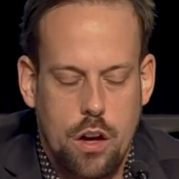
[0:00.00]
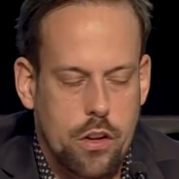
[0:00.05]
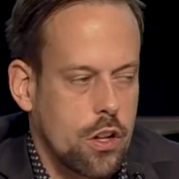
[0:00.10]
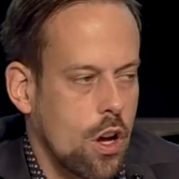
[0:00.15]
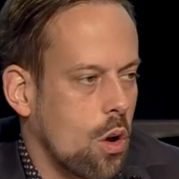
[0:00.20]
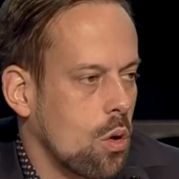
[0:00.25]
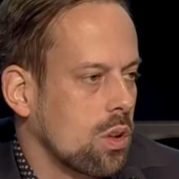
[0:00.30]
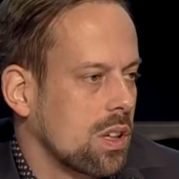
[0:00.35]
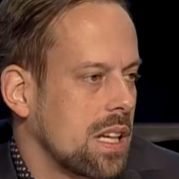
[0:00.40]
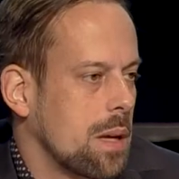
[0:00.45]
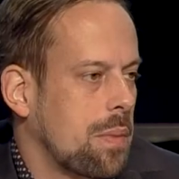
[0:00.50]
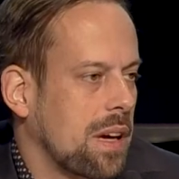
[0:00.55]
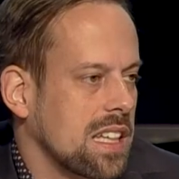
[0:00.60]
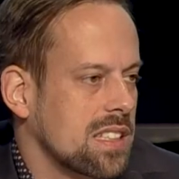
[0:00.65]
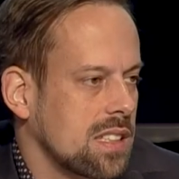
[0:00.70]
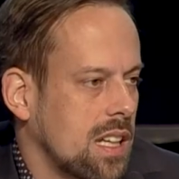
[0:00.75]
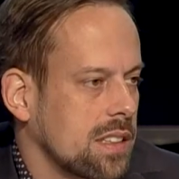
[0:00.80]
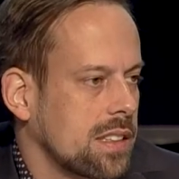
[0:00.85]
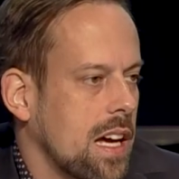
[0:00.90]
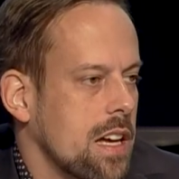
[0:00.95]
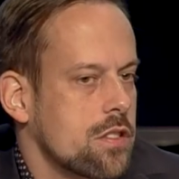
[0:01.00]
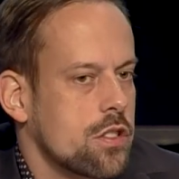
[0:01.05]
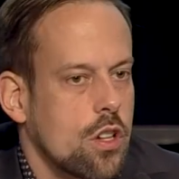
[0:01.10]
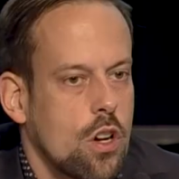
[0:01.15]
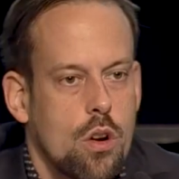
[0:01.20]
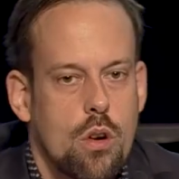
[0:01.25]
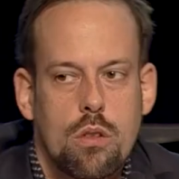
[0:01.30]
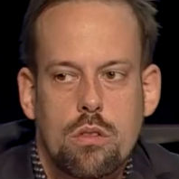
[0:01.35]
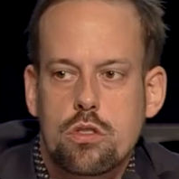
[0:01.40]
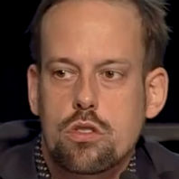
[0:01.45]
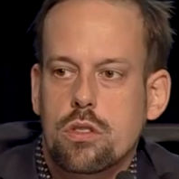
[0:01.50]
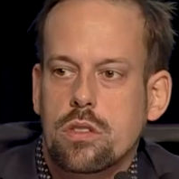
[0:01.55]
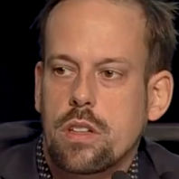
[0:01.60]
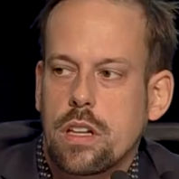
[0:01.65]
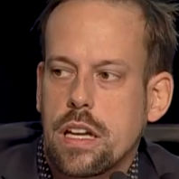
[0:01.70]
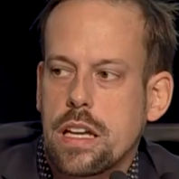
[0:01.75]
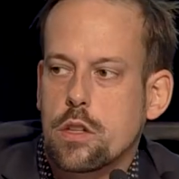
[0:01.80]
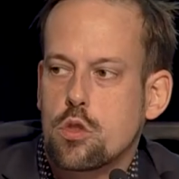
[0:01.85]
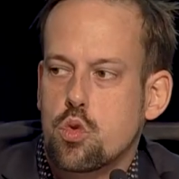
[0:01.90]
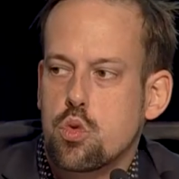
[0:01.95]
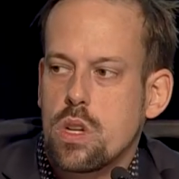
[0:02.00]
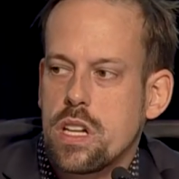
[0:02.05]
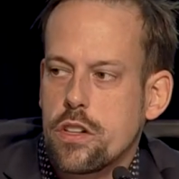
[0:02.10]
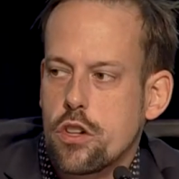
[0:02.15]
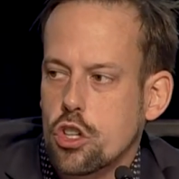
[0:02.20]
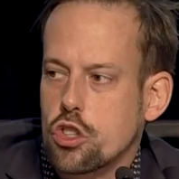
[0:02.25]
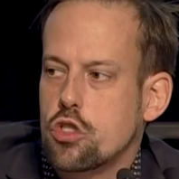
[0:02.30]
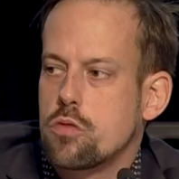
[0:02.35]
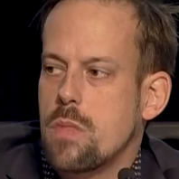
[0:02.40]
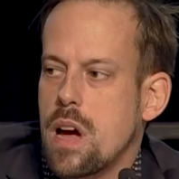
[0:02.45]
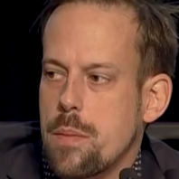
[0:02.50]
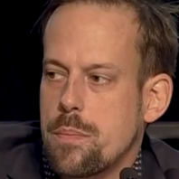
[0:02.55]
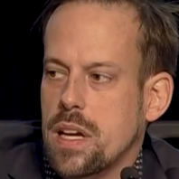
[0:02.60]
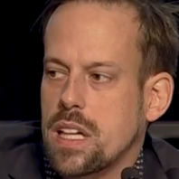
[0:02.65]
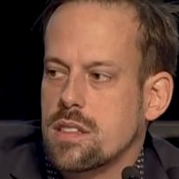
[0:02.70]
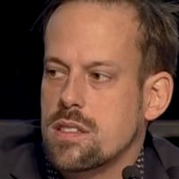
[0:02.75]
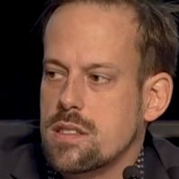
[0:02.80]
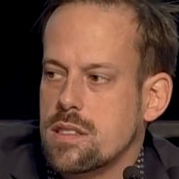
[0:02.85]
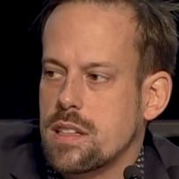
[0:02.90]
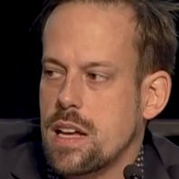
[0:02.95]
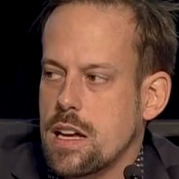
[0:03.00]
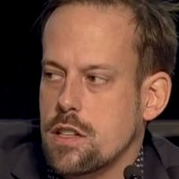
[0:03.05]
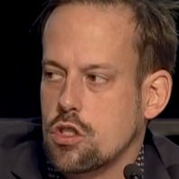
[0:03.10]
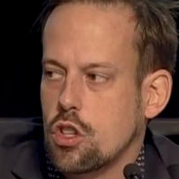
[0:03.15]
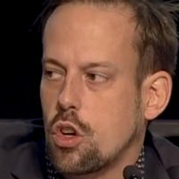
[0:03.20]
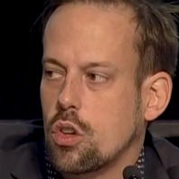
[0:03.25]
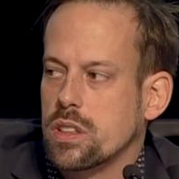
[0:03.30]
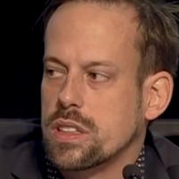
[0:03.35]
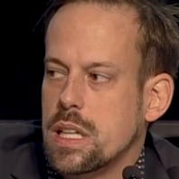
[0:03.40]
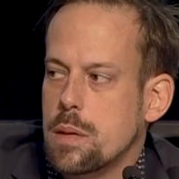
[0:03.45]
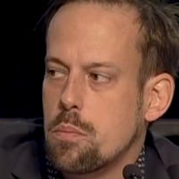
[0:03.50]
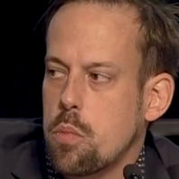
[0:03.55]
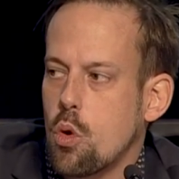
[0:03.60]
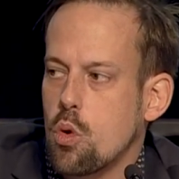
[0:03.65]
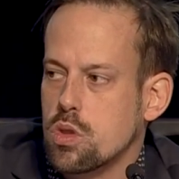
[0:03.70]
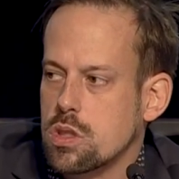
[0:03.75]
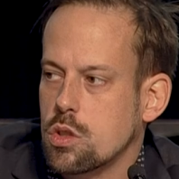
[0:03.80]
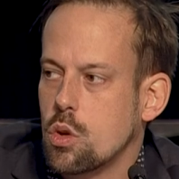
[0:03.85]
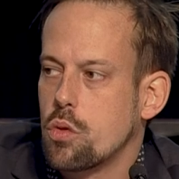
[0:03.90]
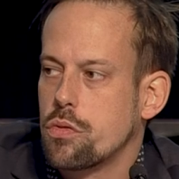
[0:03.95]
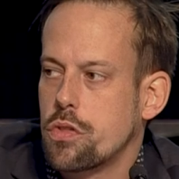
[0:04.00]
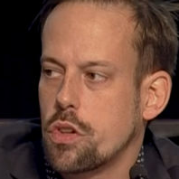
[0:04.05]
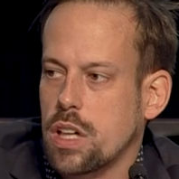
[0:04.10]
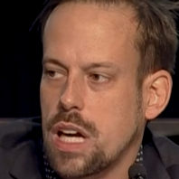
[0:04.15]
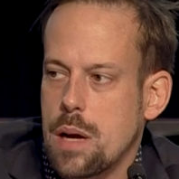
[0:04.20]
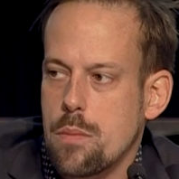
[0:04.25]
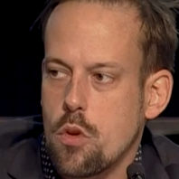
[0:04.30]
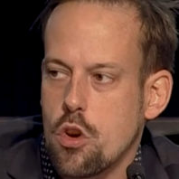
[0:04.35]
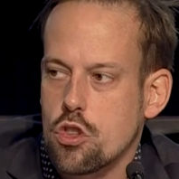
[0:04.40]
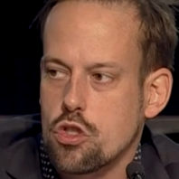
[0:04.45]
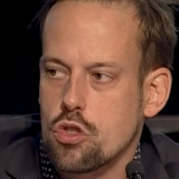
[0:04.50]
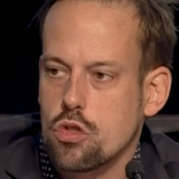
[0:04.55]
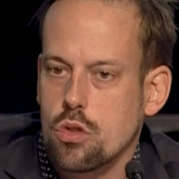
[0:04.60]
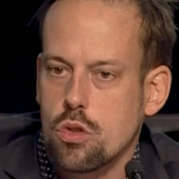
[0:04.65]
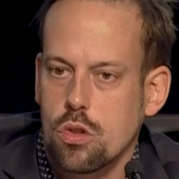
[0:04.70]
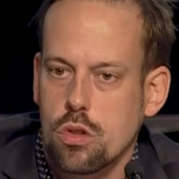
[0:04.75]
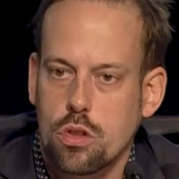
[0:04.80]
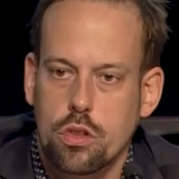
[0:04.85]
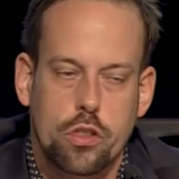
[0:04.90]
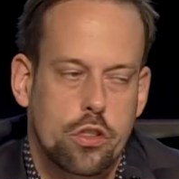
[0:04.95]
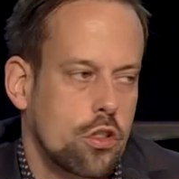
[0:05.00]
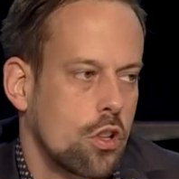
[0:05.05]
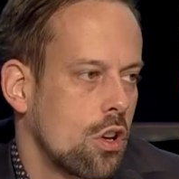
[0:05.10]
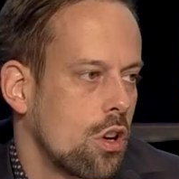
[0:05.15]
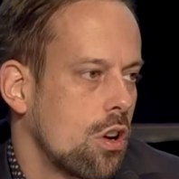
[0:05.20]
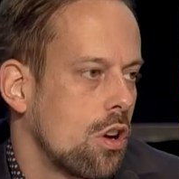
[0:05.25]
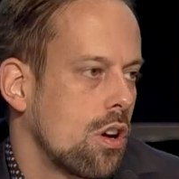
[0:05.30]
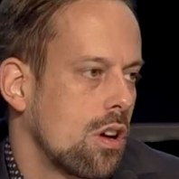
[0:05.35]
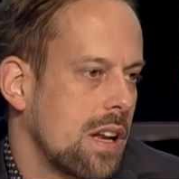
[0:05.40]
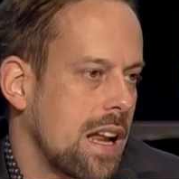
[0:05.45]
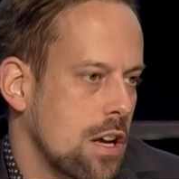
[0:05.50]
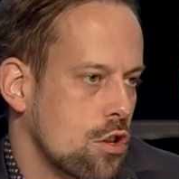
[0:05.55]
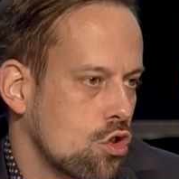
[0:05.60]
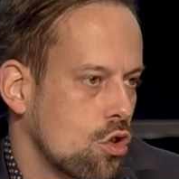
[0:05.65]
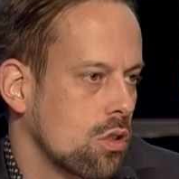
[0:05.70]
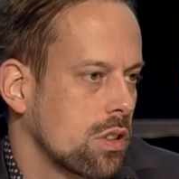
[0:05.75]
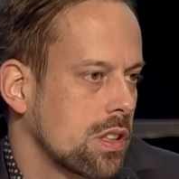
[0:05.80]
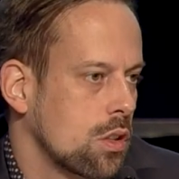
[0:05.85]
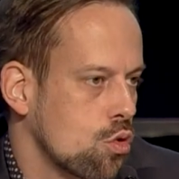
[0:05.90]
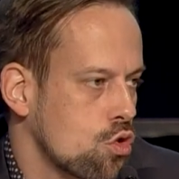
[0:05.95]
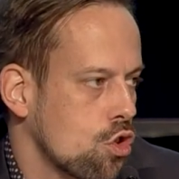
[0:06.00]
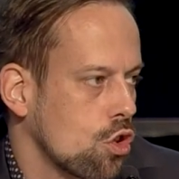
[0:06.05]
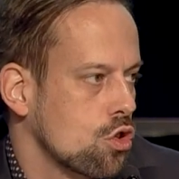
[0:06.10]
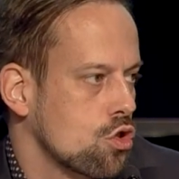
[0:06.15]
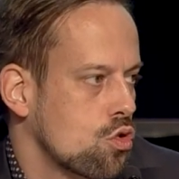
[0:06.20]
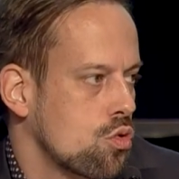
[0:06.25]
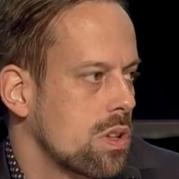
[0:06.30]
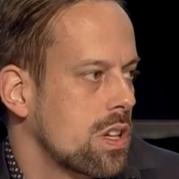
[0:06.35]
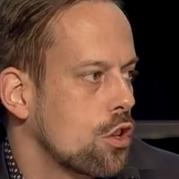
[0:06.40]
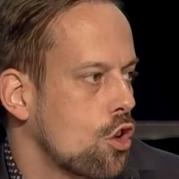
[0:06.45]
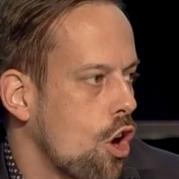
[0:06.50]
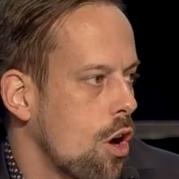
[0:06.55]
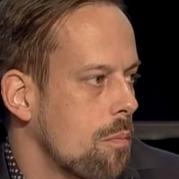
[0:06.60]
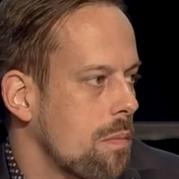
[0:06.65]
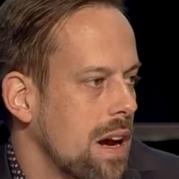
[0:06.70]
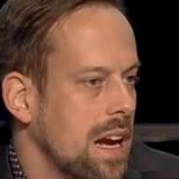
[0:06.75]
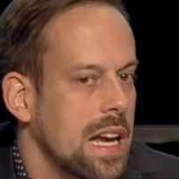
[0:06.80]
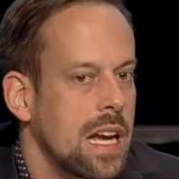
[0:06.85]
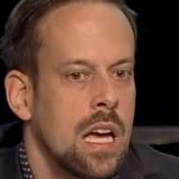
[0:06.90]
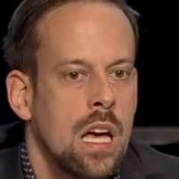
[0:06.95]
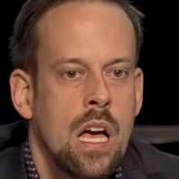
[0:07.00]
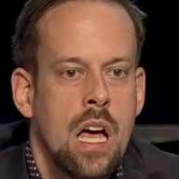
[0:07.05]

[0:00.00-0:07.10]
donc, les présentations et tous les documents pertinents seront déposés au fur et à mesure de la journée aujourd'hui et demain